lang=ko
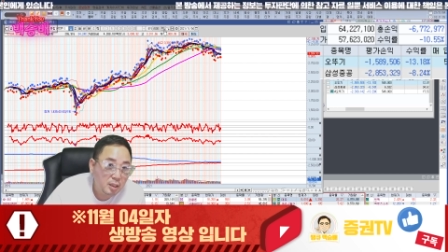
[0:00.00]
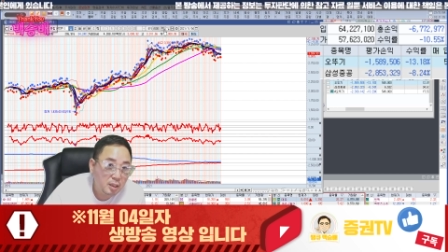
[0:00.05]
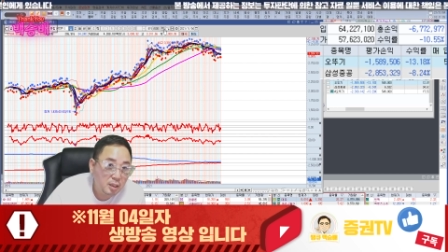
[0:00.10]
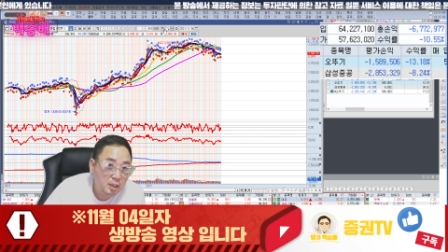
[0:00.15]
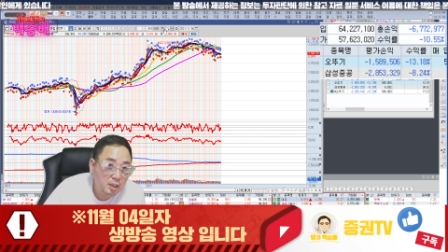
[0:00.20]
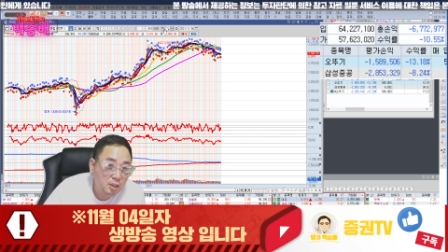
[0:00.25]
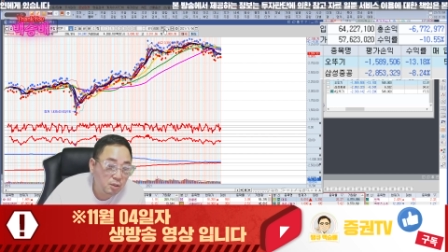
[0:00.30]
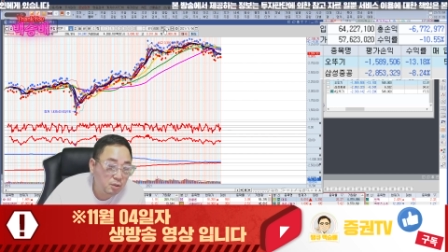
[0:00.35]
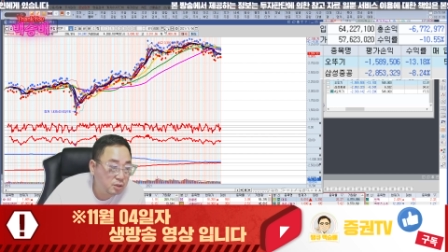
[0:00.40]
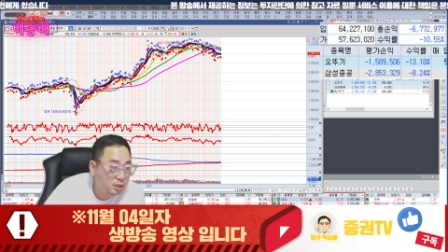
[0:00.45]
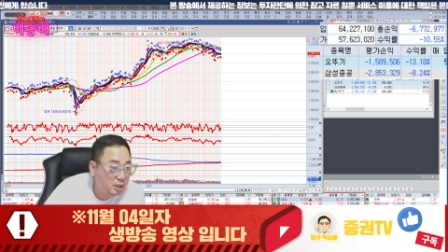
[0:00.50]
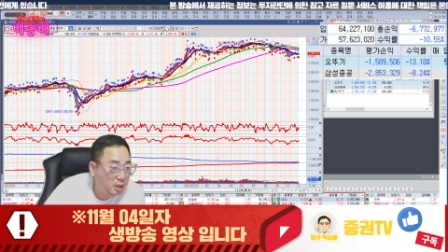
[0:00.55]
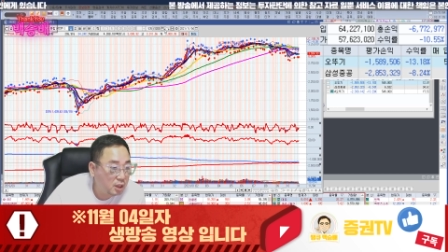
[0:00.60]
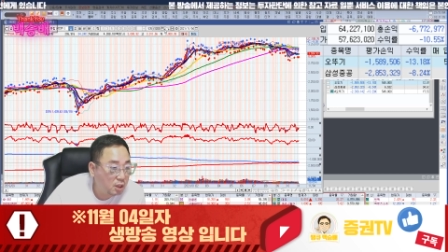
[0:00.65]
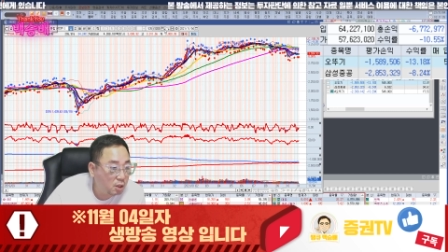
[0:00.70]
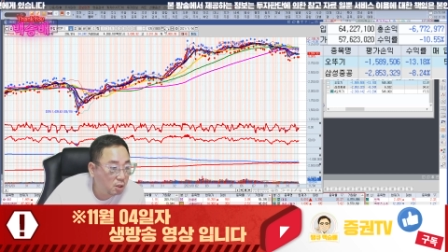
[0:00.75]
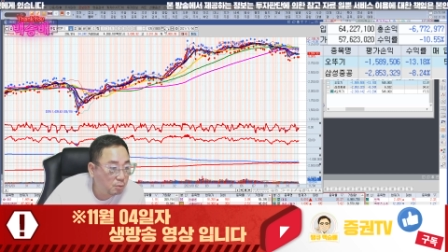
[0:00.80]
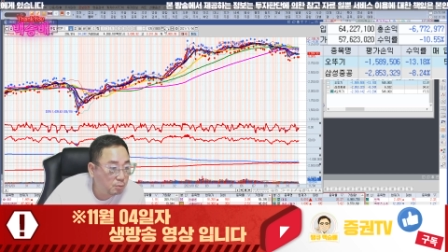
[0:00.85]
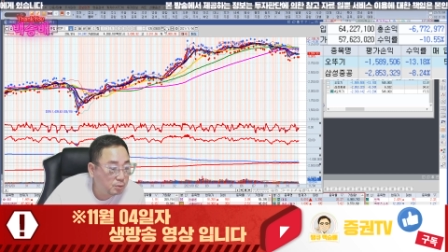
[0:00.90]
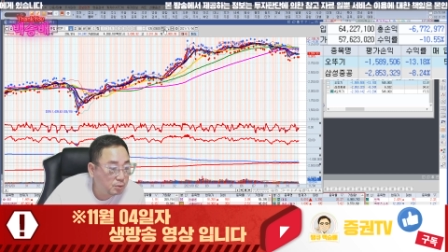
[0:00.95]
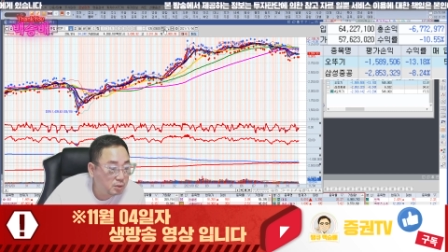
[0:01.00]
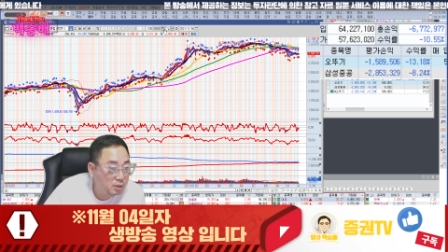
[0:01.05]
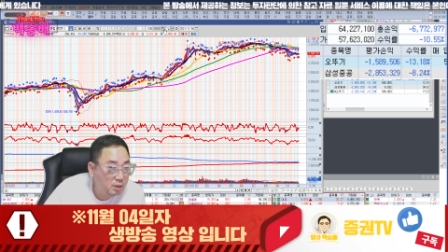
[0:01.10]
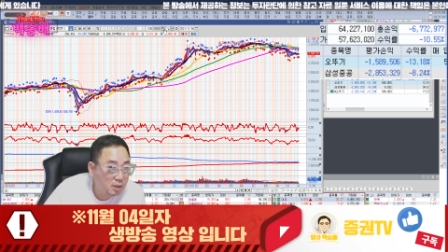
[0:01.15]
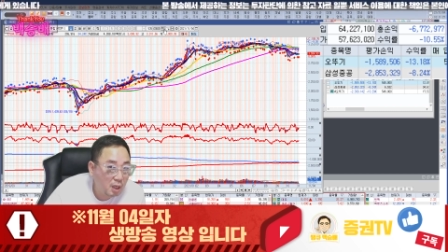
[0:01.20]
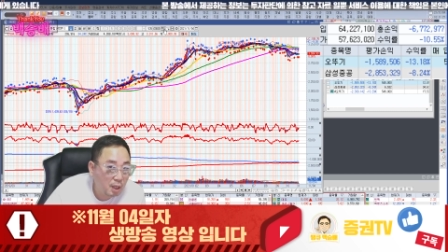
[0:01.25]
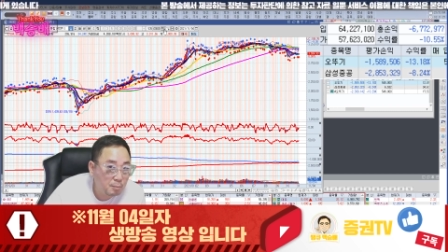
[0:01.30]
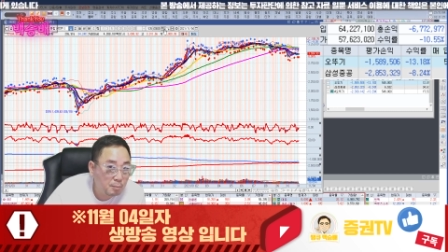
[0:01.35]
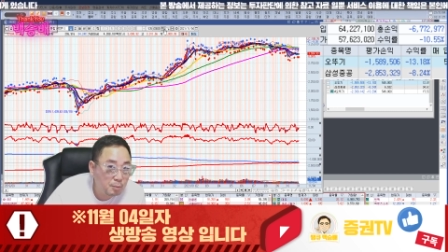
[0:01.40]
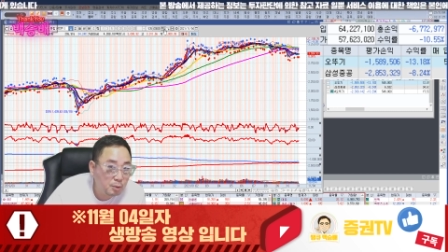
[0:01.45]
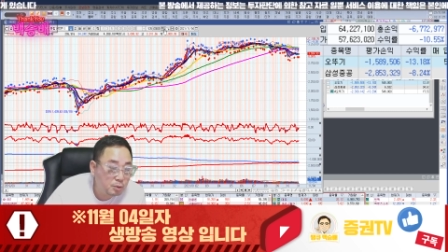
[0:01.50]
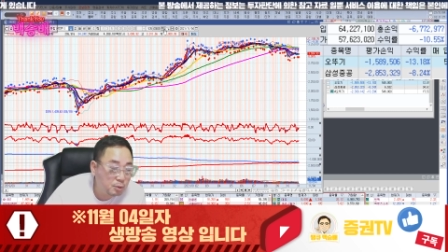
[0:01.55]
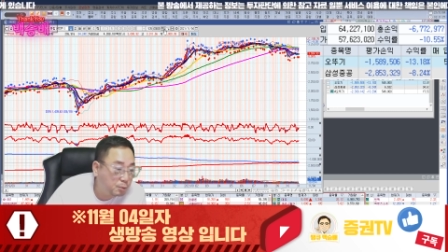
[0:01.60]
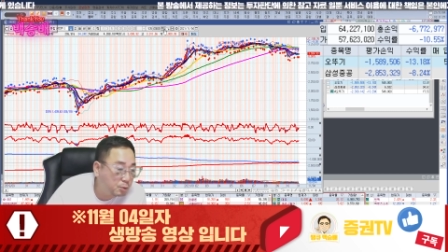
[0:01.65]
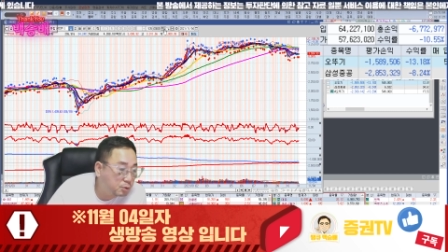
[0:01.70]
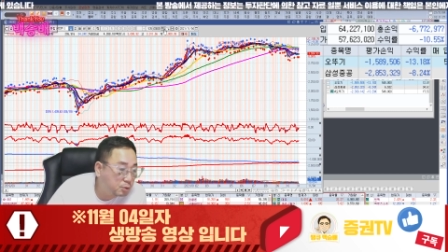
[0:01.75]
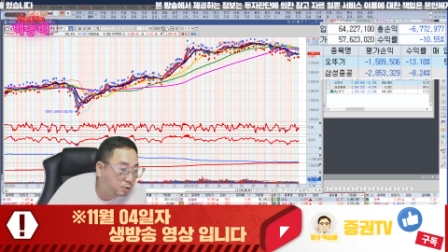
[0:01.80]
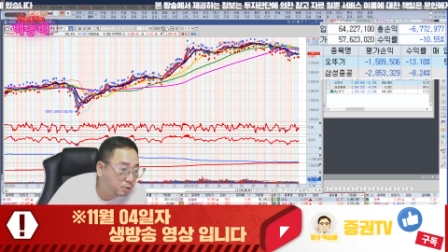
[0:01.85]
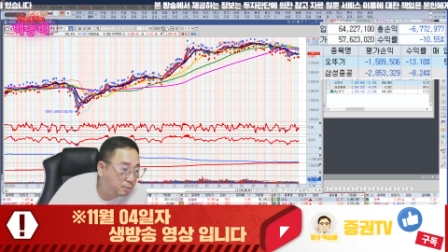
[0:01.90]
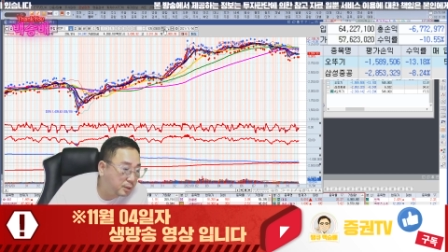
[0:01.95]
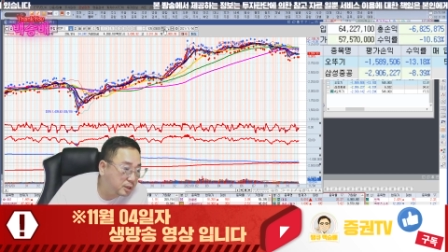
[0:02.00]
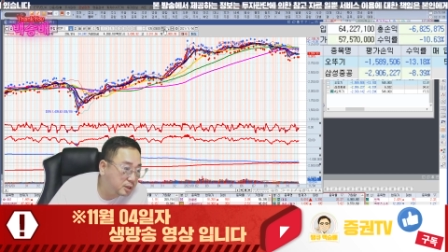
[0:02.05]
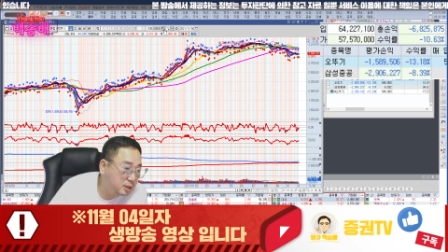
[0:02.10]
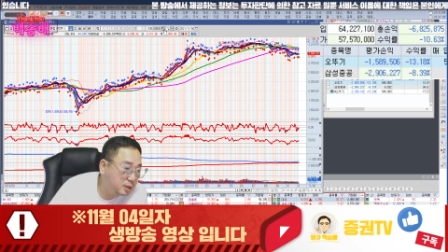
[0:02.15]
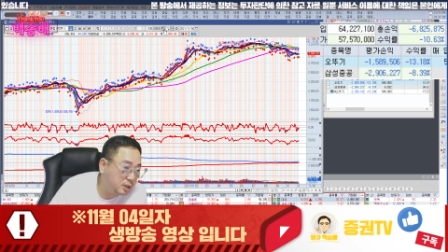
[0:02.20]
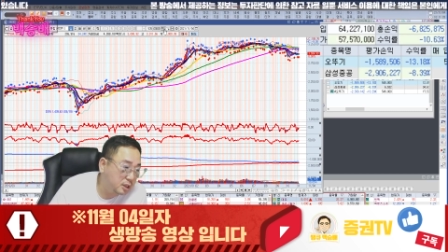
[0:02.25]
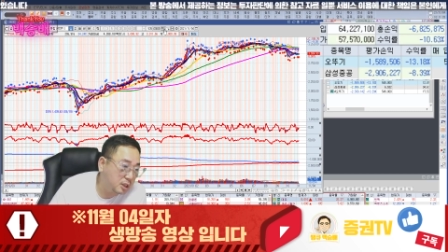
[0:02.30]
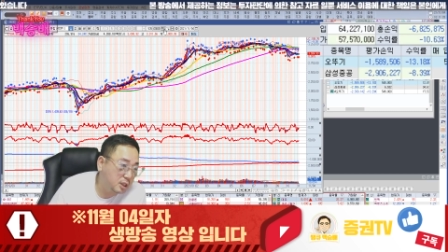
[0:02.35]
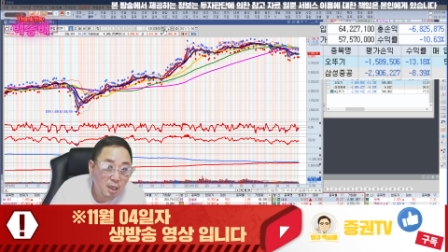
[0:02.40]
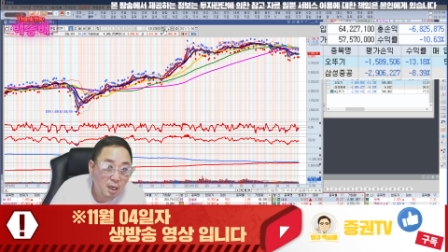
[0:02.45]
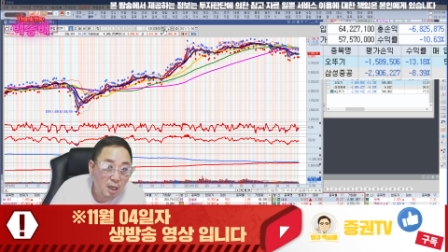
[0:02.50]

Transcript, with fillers: 이런 얘기 여러분들 한 번도 못 들어봤지.